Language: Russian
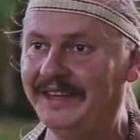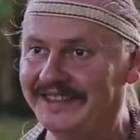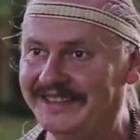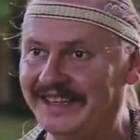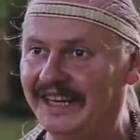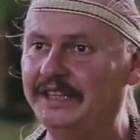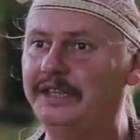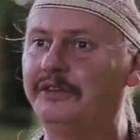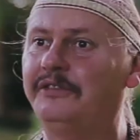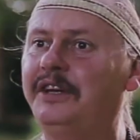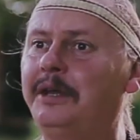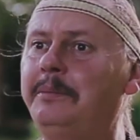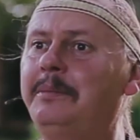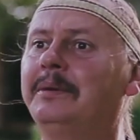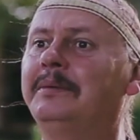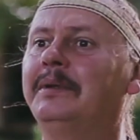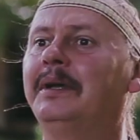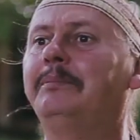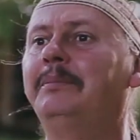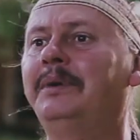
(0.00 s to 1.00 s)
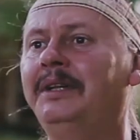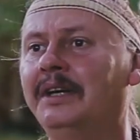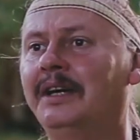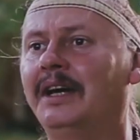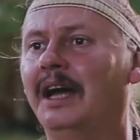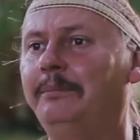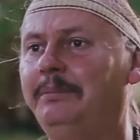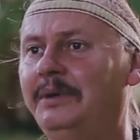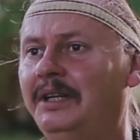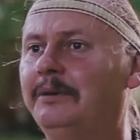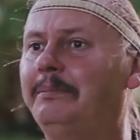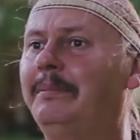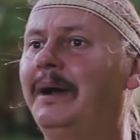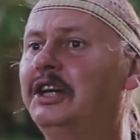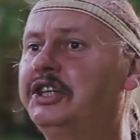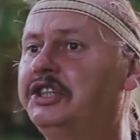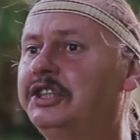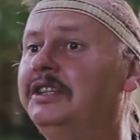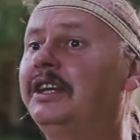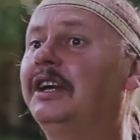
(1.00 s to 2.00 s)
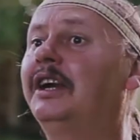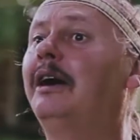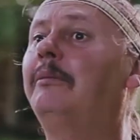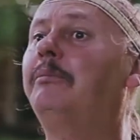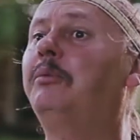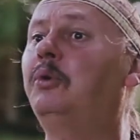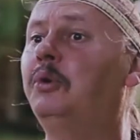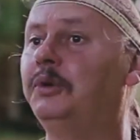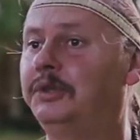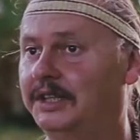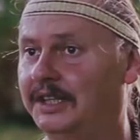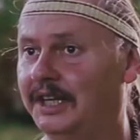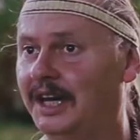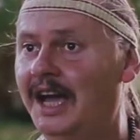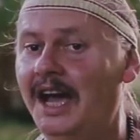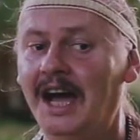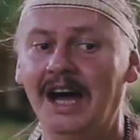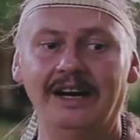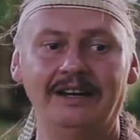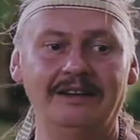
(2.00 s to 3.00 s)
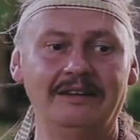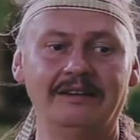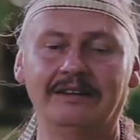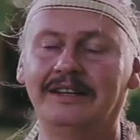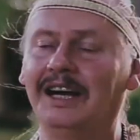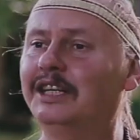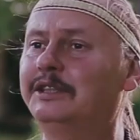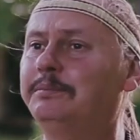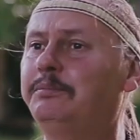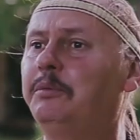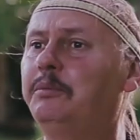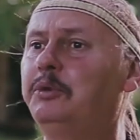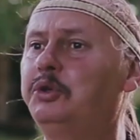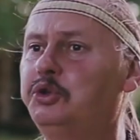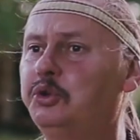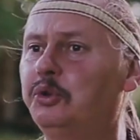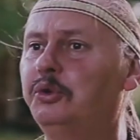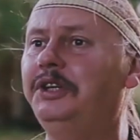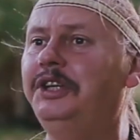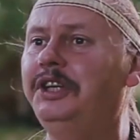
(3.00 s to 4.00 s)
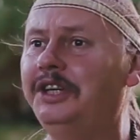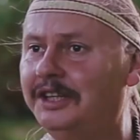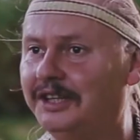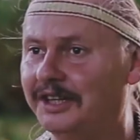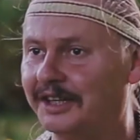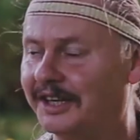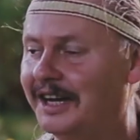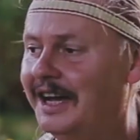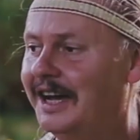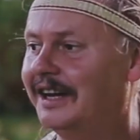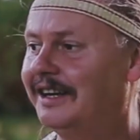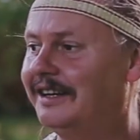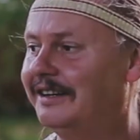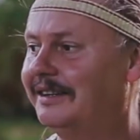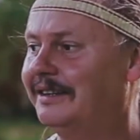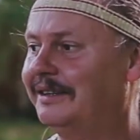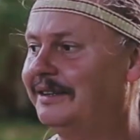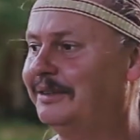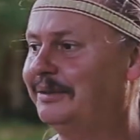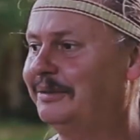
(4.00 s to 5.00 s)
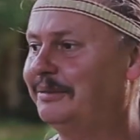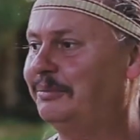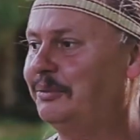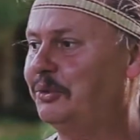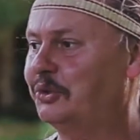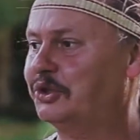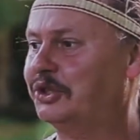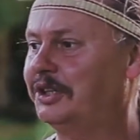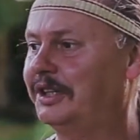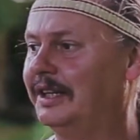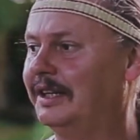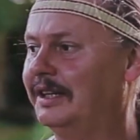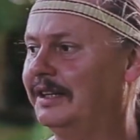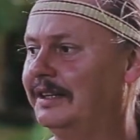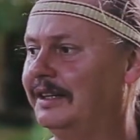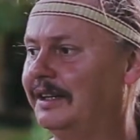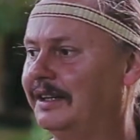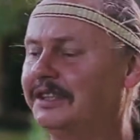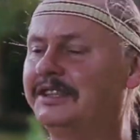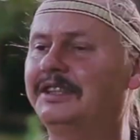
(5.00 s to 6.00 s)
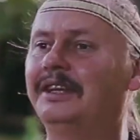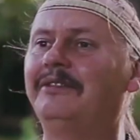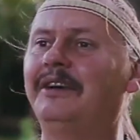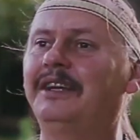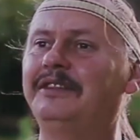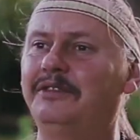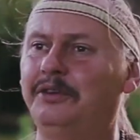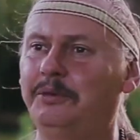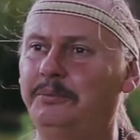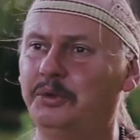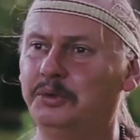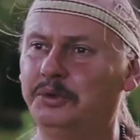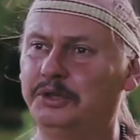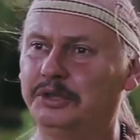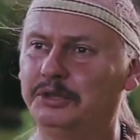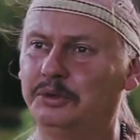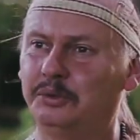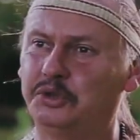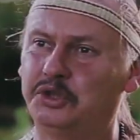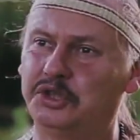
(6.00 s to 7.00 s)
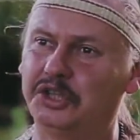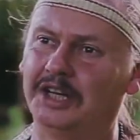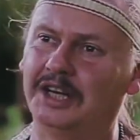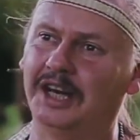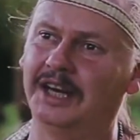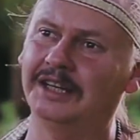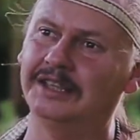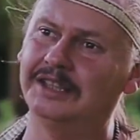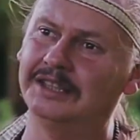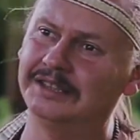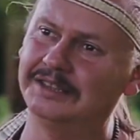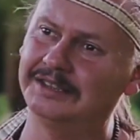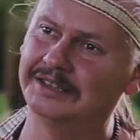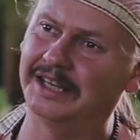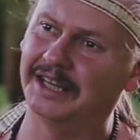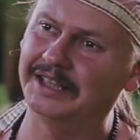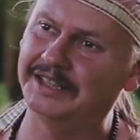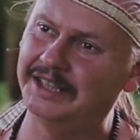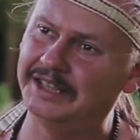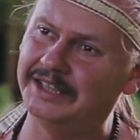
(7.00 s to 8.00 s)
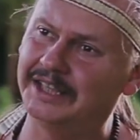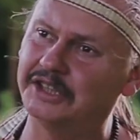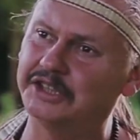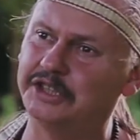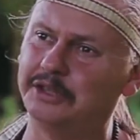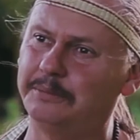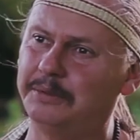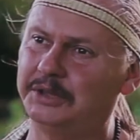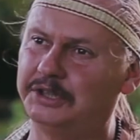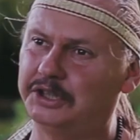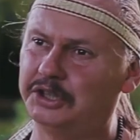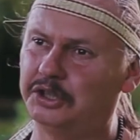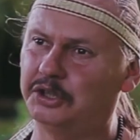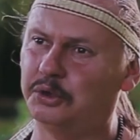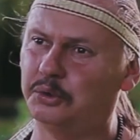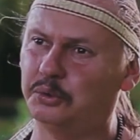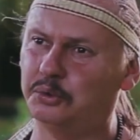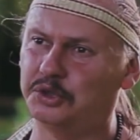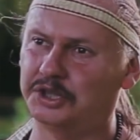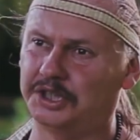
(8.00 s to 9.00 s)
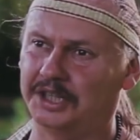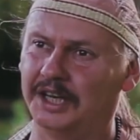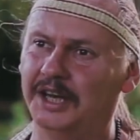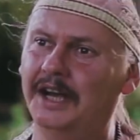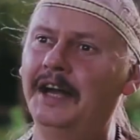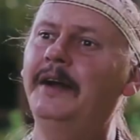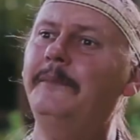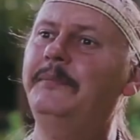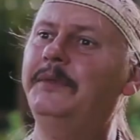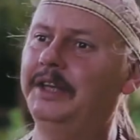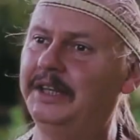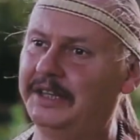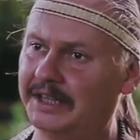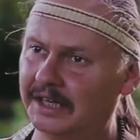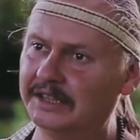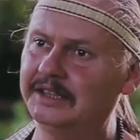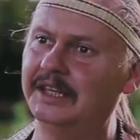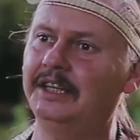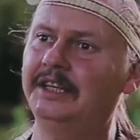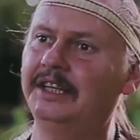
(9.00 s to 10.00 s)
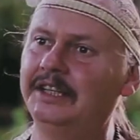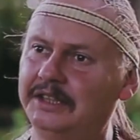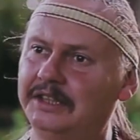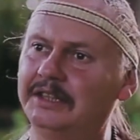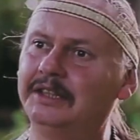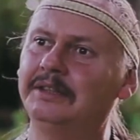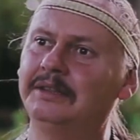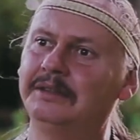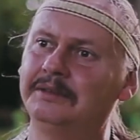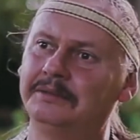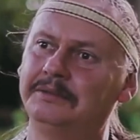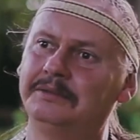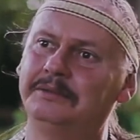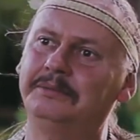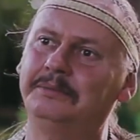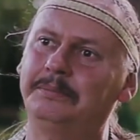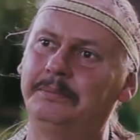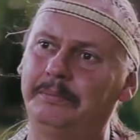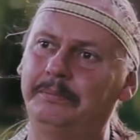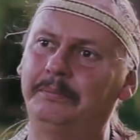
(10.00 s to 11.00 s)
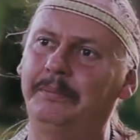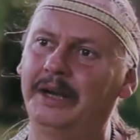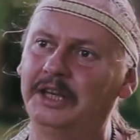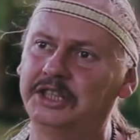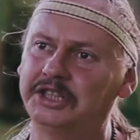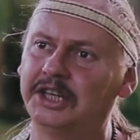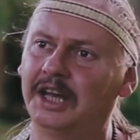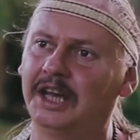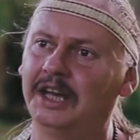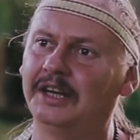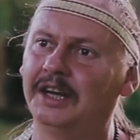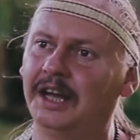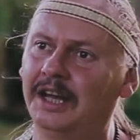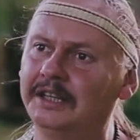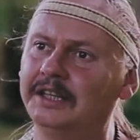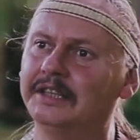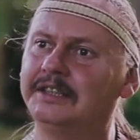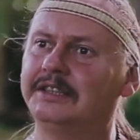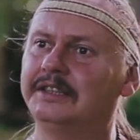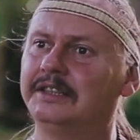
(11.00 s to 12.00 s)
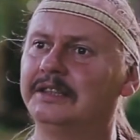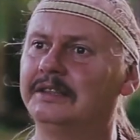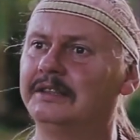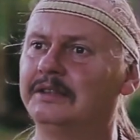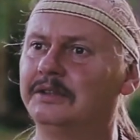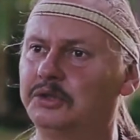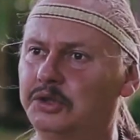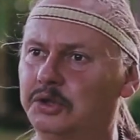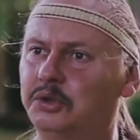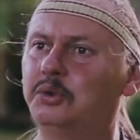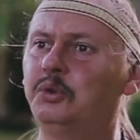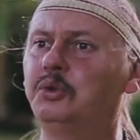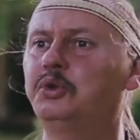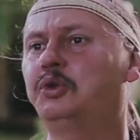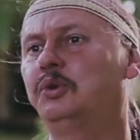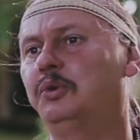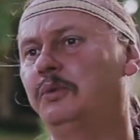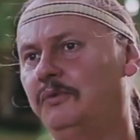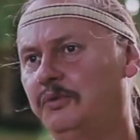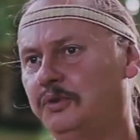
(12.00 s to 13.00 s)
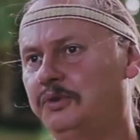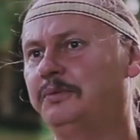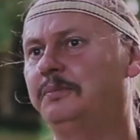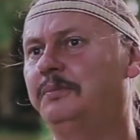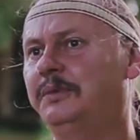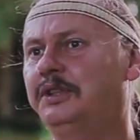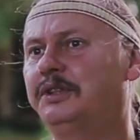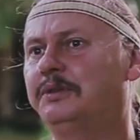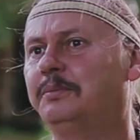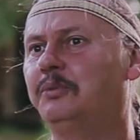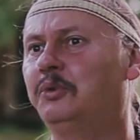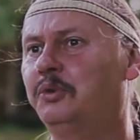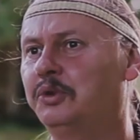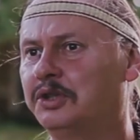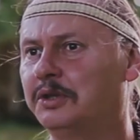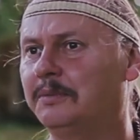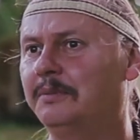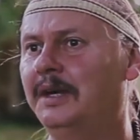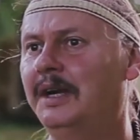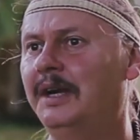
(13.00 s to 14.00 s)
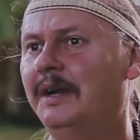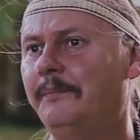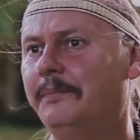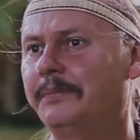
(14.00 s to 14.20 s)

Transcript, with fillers: И за это время мы накопили большие наработки, как с помощью игр можно раскрывать в ребенке лучше, как, какие должны быть игрушки и так далее. Это большая радость, то, что вот мы сможем